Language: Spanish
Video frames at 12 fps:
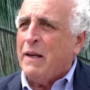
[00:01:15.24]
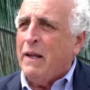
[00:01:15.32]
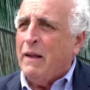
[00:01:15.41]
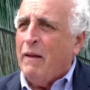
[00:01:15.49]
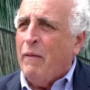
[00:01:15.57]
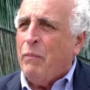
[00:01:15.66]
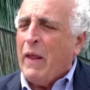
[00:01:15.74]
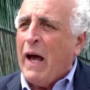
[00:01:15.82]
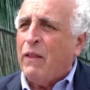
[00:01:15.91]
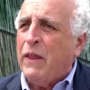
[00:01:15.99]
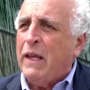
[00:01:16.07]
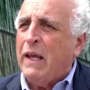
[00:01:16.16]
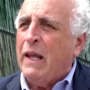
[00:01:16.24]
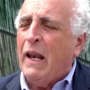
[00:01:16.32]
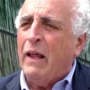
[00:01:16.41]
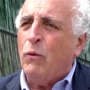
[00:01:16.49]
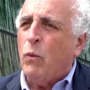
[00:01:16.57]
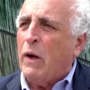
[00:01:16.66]
eh, hace que
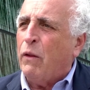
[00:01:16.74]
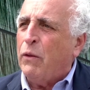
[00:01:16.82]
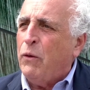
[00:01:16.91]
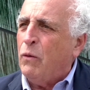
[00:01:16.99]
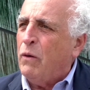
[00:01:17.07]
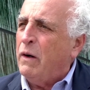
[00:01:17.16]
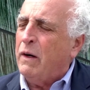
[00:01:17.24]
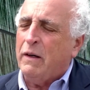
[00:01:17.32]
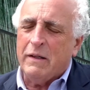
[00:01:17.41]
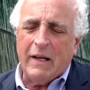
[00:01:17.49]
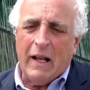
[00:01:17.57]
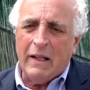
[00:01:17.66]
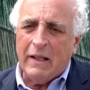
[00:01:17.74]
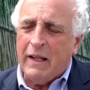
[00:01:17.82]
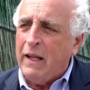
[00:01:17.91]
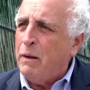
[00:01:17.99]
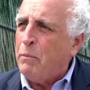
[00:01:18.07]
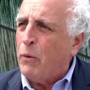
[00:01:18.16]
la educación se
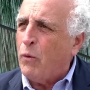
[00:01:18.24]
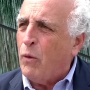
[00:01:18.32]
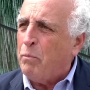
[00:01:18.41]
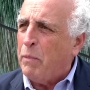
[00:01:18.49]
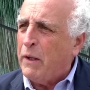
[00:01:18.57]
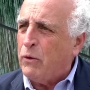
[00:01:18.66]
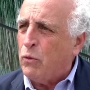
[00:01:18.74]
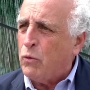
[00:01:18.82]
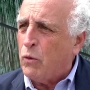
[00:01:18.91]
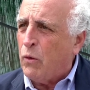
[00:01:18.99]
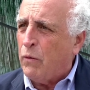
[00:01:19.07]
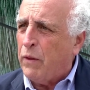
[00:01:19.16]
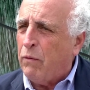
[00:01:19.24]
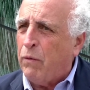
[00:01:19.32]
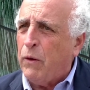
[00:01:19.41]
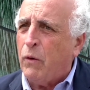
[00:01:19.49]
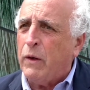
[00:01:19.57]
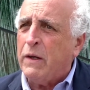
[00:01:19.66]
altere por completo sus
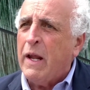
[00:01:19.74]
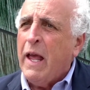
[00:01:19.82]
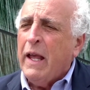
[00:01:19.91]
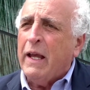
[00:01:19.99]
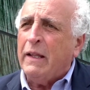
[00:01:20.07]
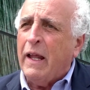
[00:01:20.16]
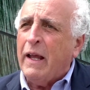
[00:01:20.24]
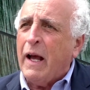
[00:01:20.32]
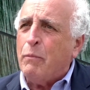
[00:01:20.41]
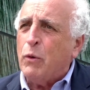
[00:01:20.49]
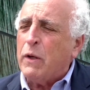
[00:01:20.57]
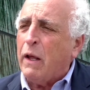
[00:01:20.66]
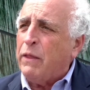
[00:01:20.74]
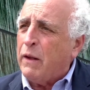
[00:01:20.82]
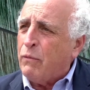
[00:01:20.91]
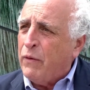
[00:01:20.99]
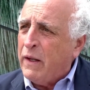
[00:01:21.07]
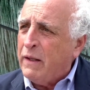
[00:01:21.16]
concepciones, que tengamos que
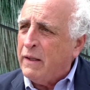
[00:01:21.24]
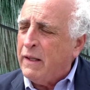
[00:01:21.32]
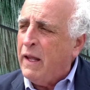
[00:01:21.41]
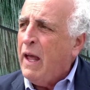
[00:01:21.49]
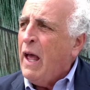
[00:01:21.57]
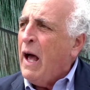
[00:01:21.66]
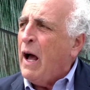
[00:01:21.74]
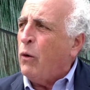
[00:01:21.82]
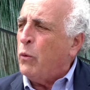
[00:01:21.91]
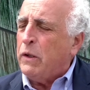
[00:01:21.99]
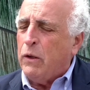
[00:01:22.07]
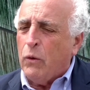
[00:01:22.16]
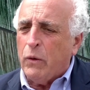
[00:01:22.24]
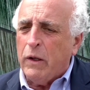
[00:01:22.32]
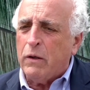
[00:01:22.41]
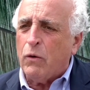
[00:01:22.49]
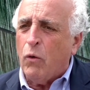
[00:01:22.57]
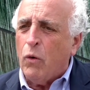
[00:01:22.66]
hacer frente a
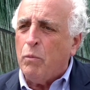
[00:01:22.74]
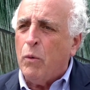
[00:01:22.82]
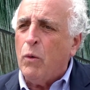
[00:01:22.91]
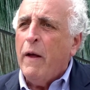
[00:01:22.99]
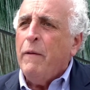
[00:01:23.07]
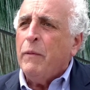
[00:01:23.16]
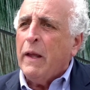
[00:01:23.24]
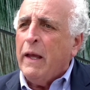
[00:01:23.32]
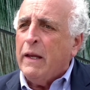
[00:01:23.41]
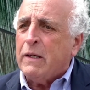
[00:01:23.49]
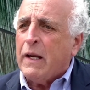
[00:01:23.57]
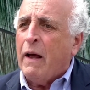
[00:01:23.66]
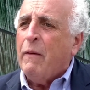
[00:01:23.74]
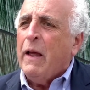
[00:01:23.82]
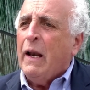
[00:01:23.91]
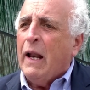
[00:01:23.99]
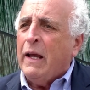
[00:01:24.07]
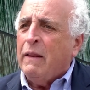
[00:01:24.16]
cuestiones como esa,
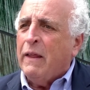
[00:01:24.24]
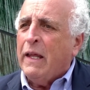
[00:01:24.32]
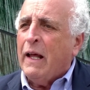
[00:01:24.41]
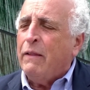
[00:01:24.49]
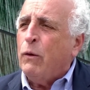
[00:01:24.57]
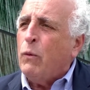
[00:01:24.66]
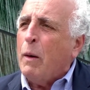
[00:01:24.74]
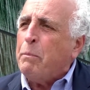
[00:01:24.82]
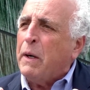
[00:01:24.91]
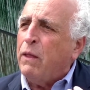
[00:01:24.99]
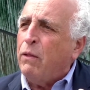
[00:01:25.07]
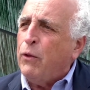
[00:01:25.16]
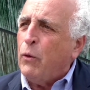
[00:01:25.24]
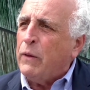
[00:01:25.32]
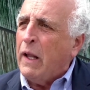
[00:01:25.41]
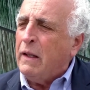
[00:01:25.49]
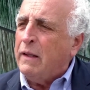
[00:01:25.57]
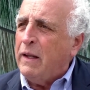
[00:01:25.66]
la idea de una
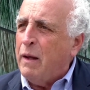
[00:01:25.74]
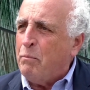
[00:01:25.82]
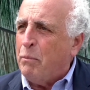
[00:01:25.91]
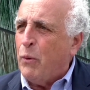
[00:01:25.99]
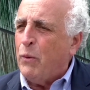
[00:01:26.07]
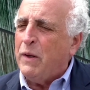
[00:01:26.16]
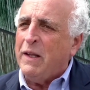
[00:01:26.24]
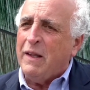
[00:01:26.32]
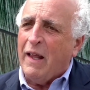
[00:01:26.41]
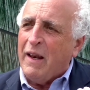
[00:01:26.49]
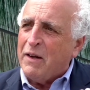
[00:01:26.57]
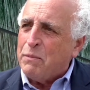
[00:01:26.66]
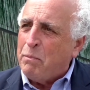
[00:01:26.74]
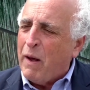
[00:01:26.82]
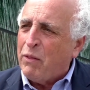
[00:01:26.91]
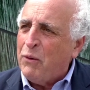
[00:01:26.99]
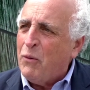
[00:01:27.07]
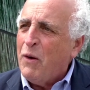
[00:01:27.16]
percepción del tiempo y del
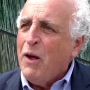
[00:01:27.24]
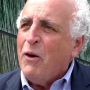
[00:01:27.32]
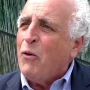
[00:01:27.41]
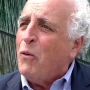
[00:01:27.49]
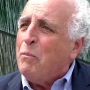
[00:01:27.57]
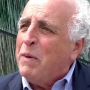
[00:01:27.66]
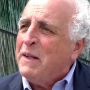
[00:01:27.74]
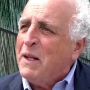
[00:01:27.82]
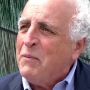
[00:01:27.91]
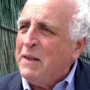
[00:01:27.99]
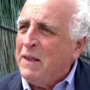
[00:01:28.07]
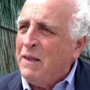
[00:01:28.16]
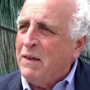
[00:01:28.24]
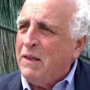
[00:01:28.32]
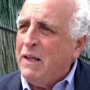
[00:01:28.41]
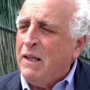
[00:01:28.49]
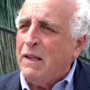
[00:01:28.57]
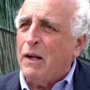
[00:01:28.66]
espacio completamente
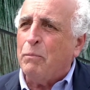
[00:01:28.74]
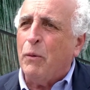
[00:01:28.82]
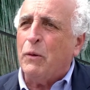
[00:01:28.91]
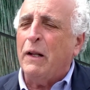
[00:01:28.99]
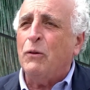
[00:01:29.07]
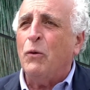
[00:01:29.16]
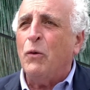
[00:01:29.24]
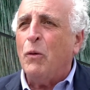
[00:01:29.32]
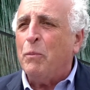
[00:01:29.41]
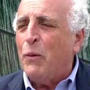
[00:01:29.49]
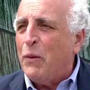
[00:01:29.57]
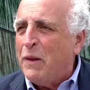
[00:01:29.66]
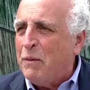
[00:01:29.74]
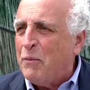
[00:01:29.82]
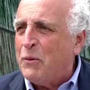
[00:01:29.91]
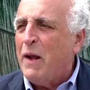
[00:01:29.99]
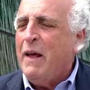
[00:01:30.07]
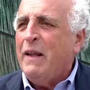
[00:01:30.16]
distintas, por tanto no
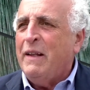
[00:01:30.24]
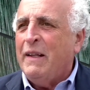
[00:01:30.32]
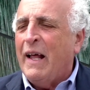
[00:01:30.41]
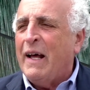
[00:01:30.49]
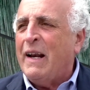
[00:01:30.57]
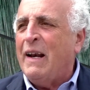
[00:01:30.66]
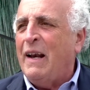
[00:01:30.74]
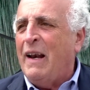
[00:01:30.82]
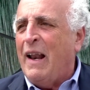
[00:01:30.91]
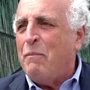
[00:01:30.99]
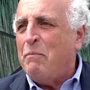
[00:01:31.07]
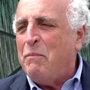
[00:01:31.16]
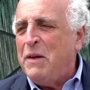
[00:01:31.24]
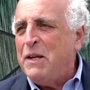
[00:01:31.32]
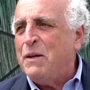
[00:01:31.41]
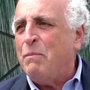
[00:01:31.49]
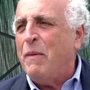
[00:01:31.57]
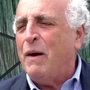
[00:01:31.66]
podemos dar la
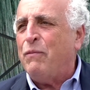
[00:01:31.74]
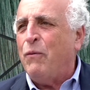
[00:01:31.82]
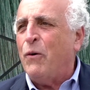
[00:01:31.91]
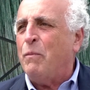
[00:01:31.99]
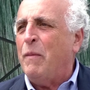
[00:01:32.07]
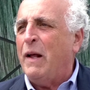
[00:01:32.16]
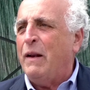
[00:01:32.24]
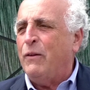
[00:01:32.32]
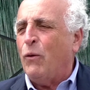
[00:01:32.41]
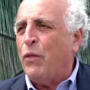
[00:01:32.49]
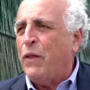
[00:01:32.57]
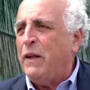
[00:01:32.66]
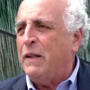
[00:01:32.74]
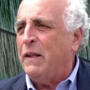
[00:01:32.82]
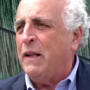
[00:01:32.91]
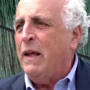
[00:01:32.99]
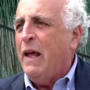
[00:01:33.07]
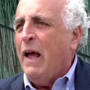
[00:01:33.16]
misma forma
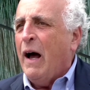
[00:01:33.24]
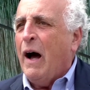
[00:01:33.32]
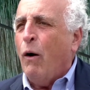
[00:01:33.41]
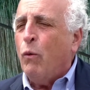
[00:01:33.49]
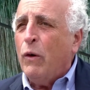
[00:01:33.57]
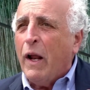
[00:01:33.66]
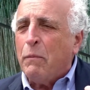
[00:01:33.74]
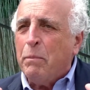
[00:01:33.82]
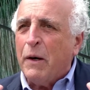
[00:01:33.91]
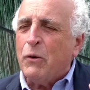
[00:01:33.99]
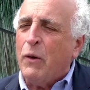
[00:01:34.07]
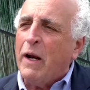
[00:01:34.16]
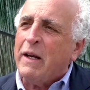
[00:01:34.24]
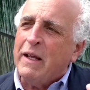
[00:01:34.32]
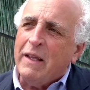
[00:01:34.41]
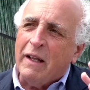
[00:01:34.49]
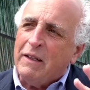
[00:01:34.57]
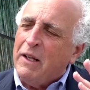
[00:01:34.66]
docente a unas personas
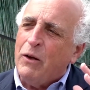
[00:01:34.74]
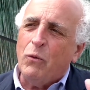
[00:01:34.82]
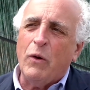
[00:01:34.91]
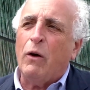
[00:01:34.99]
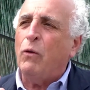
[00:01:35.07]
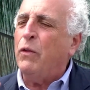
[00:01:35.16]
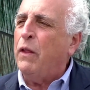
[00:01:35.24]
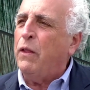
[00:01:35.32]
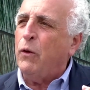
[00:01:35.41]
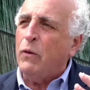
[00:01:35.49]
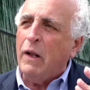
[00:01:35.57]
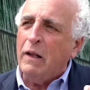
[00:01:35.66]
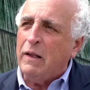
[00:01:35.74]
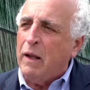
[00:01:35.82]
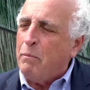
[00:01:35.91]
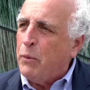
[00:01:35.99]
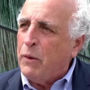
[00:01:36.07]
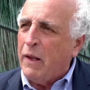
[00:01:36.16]
que ya tienen una concepción del
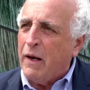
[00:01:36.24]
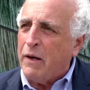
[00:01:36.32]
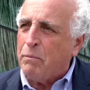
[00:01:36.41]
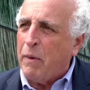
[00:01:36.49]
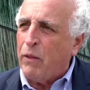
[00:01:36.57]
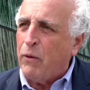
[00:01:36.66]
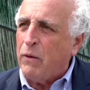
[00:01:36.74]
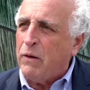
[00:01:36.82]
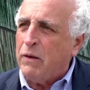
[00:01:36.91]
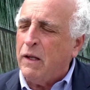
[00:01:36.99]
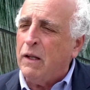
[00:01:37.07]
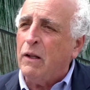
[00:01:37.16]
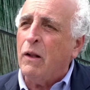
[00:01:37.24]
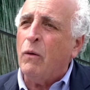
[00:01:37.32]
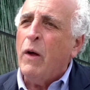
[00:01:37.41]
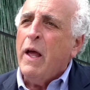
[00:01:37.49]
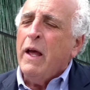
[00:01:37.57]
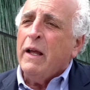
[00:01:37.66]
tiempo y del espacio
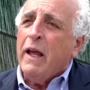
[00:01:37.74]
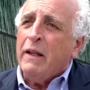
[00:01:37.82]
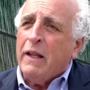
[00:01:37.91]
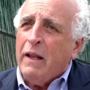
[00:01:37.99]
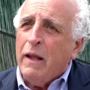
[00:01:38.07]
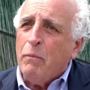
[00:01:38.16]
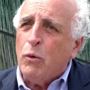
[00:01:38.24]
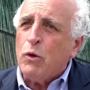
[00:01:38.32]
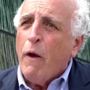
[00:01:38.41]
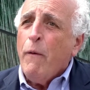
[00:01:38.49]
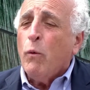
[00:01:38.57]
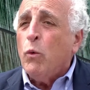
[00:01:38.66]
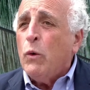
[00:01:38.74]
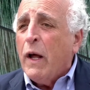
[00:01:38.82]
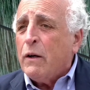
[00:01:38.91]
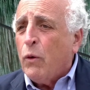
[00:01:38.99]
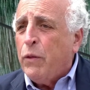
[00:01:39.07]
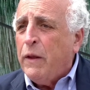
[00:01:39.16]
distinto, que tenemos
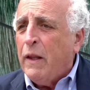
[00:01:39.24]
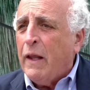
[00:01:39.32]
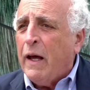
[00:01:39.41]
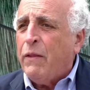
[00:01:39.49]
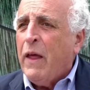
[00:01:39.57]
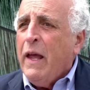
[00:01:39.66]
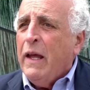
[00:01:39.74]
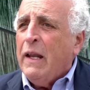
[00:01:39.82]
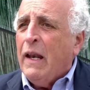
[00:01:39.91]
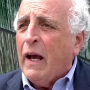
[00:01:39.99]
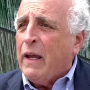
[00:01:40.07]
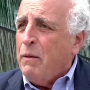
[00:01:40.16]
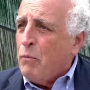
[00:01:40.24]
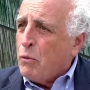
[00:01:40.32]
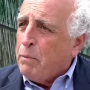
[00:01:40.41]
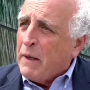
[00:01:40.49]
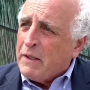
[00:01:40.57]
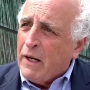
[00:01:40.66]
una sociedad en la que
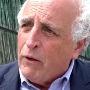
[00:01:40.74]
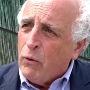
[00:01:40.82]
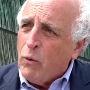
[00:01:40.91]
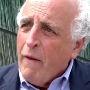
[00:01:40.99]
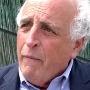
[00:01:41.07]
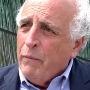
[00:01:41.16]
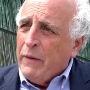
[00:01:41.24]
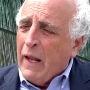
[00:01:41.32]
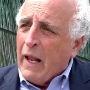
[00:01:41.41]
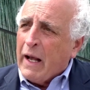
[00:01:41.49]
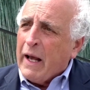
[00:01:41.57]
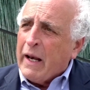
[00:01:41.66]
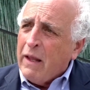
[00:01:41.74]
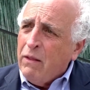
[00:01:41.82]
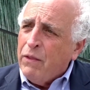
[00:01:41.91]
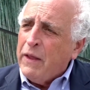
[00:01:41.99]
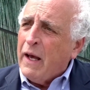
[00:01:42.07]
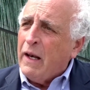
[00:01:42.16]
hemos pasado de la
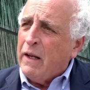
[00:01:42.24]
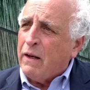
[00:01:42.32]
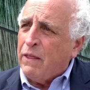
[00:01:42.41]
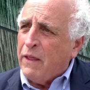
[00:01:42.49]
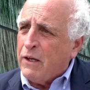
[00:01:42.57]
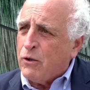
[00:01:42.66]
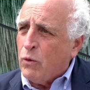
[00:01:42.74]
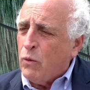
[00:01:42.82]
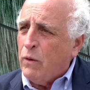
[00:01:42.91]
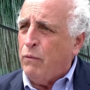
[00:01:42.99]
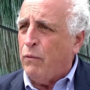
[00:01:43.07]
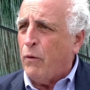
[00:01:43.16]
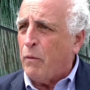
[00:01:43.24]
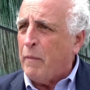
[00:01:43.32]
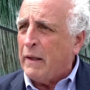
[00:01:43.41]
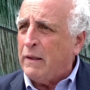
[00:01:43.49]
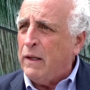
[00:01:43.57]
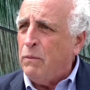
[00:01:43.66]
carencia al exceso
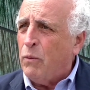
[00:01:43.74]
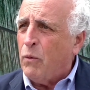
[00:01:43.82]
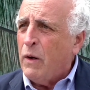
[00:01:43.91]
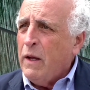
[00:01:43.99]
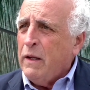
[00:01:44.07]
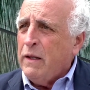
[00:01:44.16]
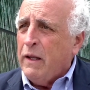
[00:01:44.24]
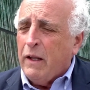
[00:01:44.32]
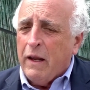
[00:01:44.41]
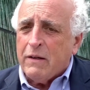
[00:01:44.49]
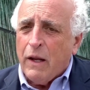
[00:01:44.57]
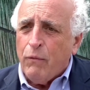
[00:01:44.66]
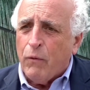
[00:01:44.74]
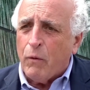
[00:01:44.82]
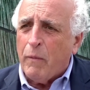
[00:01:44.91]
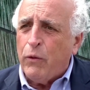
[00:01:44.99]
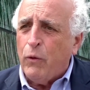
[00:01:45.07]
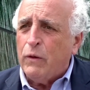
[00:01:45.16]
informativo y de esa
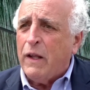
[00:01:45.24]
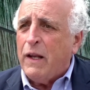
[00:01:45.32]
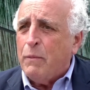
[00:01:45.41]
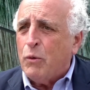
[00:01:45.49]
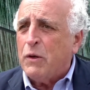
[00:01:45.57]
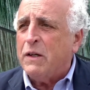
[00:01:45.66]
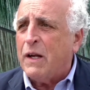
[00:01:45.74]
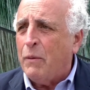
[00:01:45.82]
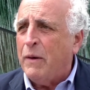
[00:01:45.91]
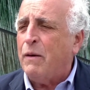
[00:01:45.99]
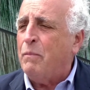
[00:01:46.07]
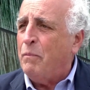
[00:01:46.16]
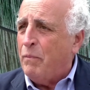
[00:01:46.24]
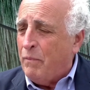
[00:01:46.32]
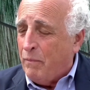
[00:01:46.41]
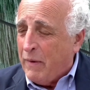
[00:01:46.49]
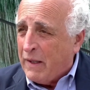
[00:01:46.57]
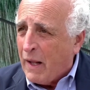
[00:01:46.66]
información tenemos que saber
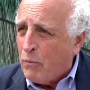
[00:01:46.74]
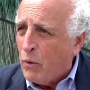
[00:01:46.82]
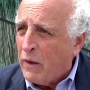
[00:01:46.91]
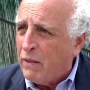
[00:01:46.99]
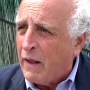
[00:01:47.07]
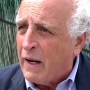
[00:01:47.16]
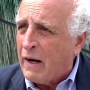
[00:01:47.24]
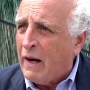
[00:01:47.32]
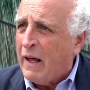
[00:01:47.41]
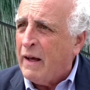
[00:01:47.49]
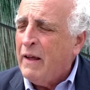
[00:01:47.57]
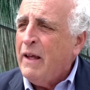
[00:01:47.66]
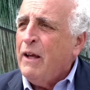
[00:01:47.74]
metabolizarla.